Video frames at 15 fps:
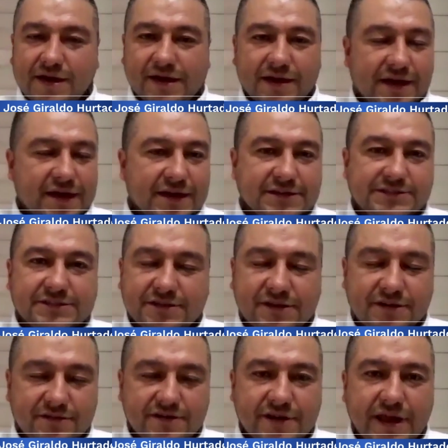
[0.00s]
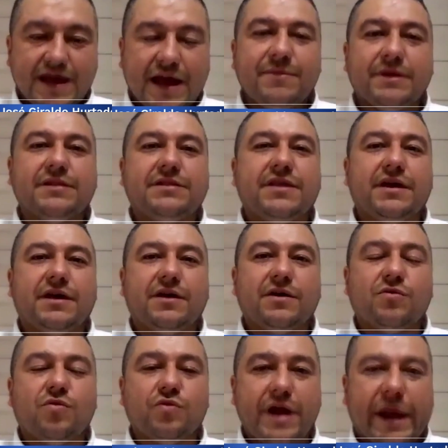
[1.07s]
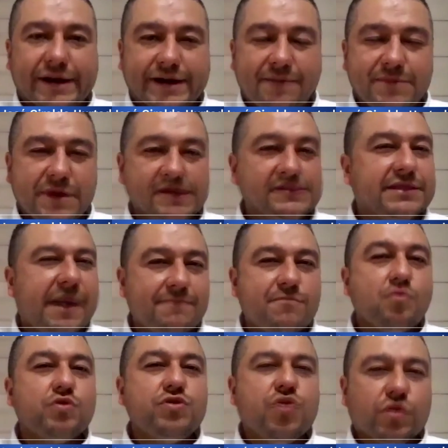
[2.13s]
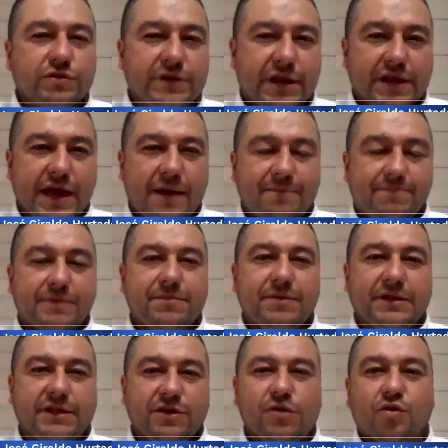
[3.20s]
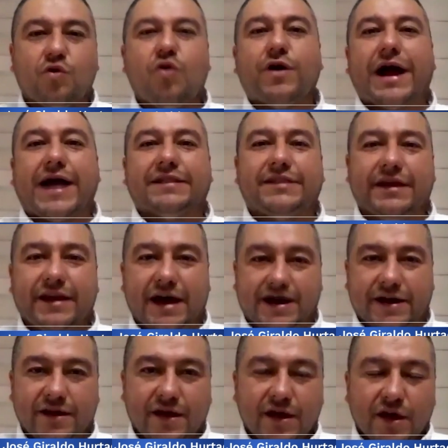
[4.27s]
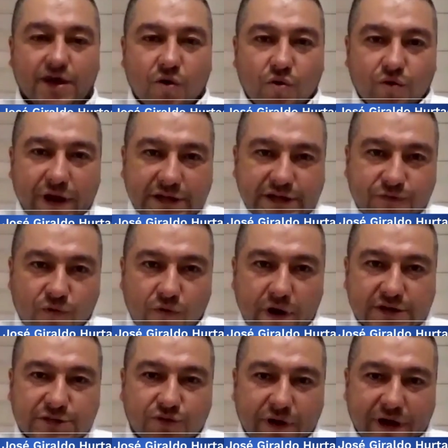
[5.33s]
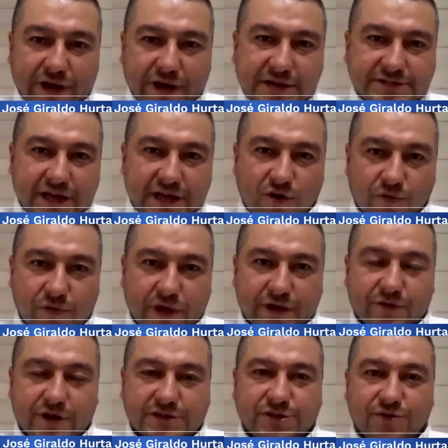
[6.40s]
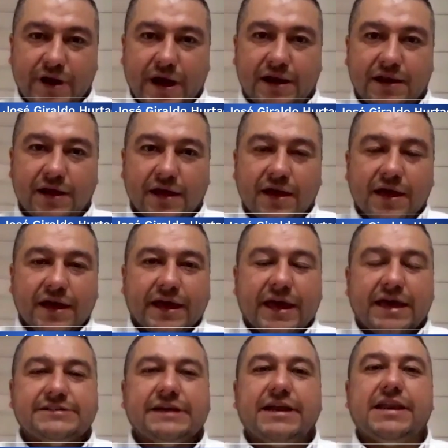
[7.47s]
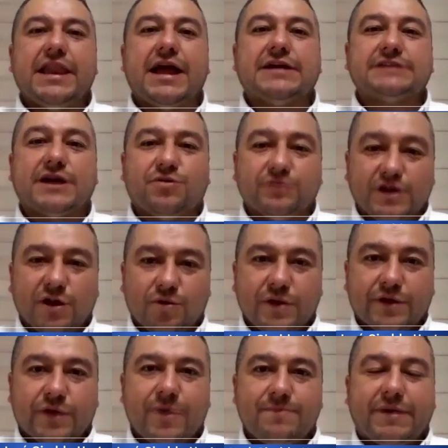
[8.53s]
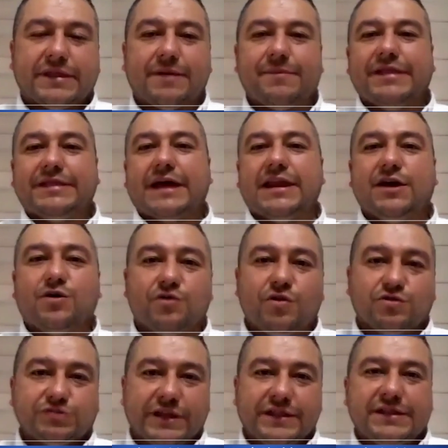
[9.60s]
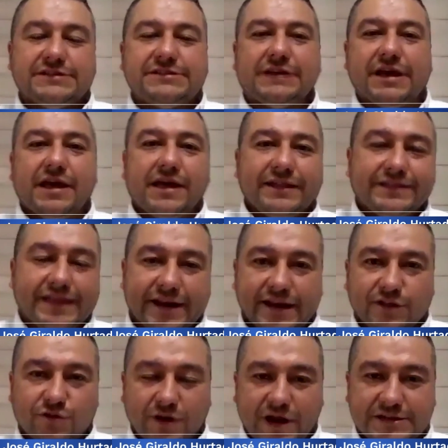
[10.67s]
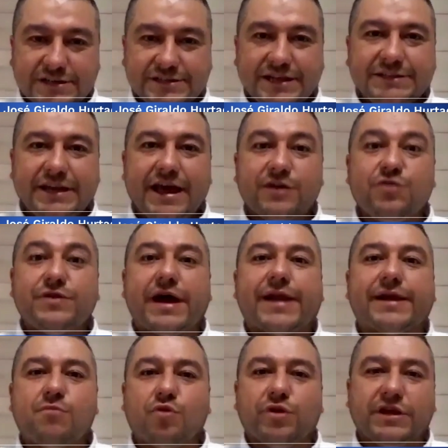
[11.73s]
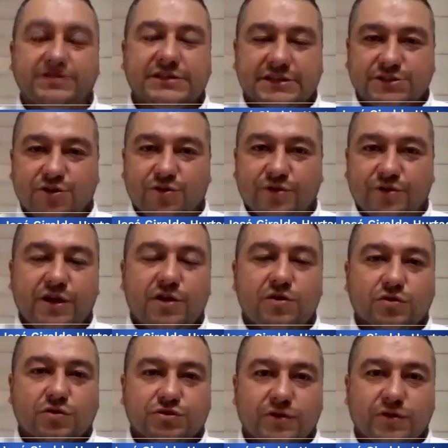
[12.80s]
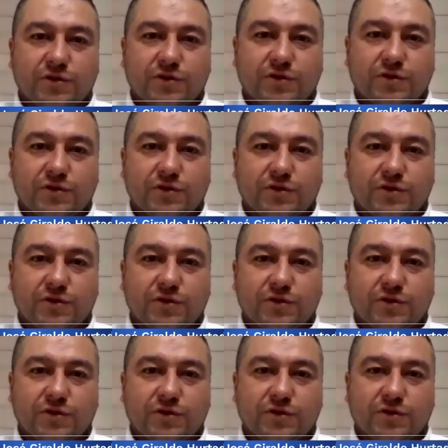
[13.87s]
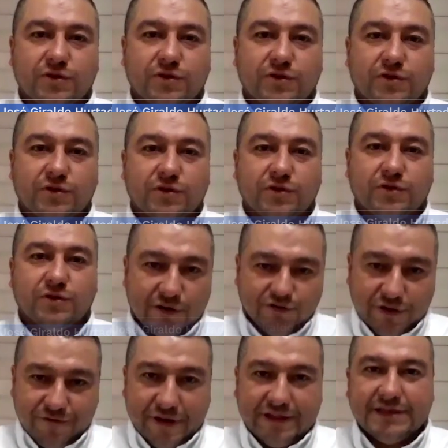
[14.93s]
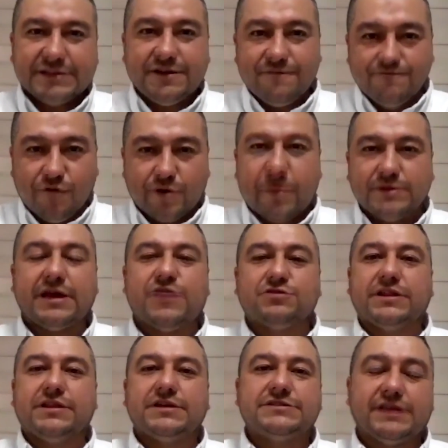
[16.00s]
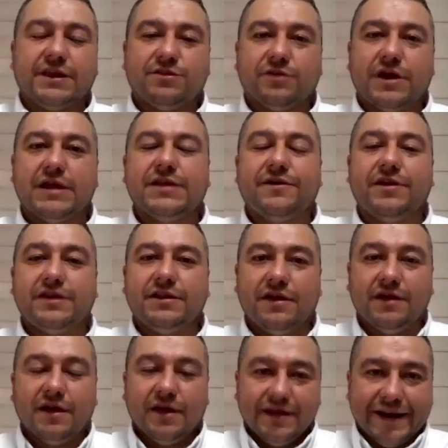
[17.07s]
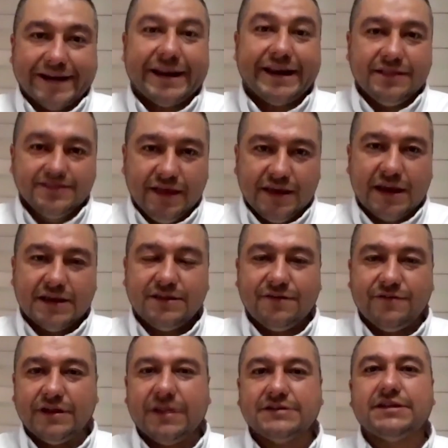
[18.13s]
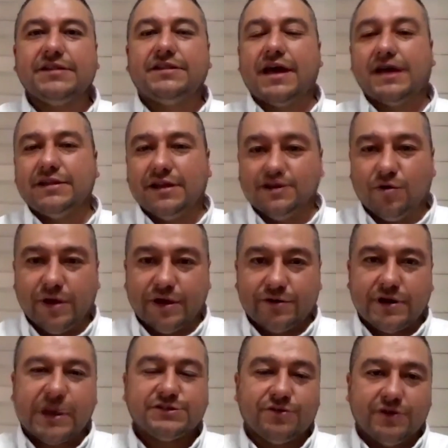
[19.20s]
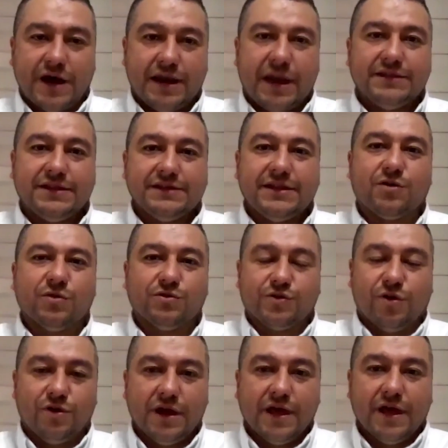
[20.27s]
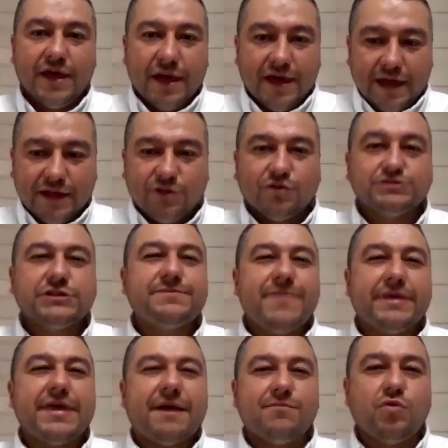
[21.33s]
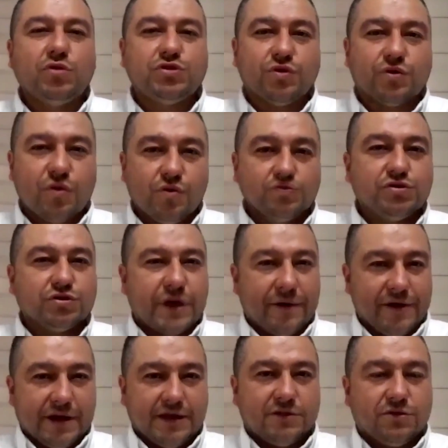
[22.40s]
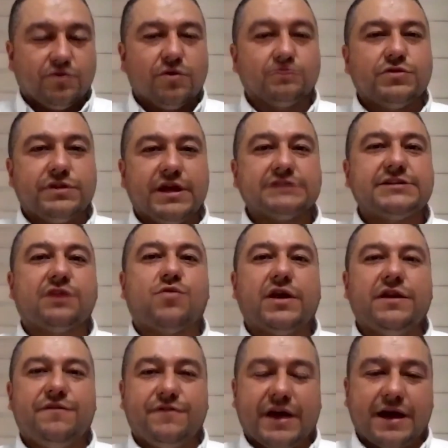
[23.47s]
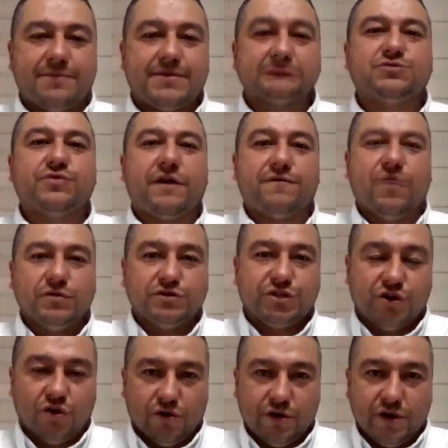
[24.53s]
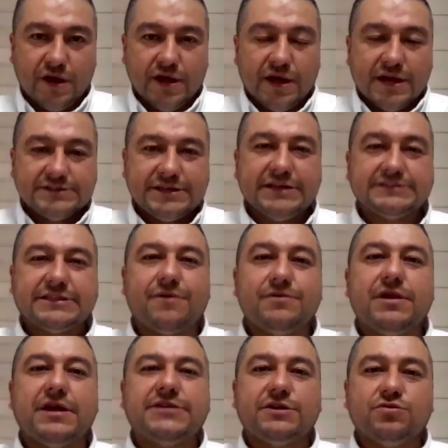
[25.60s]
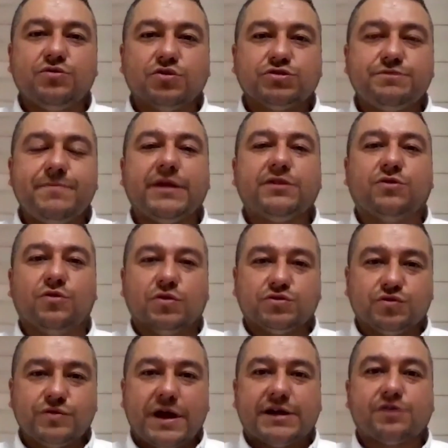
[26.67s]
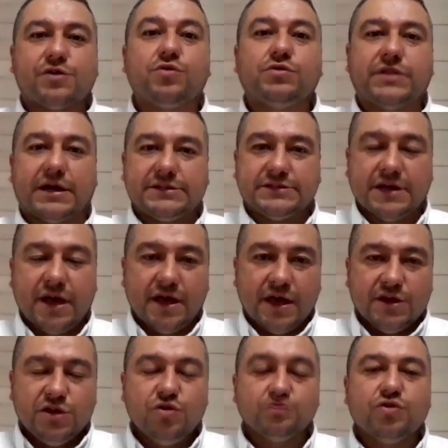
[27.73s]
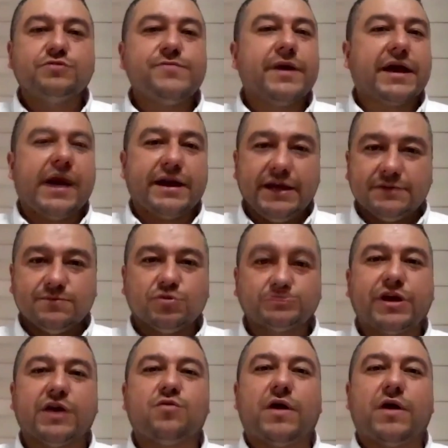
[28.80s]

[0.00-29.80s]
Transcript: es realmente una herramienta muy útil que ha permitido concatenar un esfuerzo que nace del gobierno nacional, que se enlaza con el gobierno departamental y con los entes territoriales. Es decir, hay una armonización incluso desde la presentación de los diferentes informes que los entes territoriales deben rendir a las diferentes entidades del gobierno nacional, entes de control. Entonces me da mucho orgullo saber que todos los días se cualifica más una función, se establecen unos métodos, unas rutas, y unos mecanismos que